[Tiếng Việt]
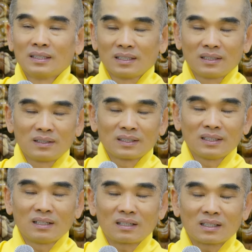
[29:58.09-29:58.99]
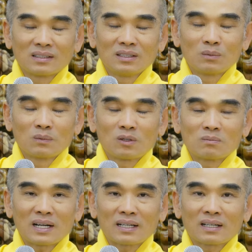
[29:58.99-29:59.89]
thì đôi khi họ cần dùng
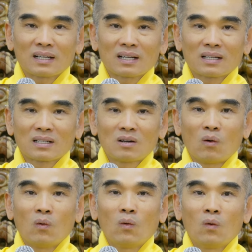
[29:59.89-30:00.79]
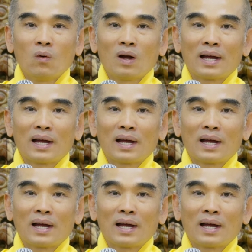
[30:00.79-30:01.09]
con mắt cũ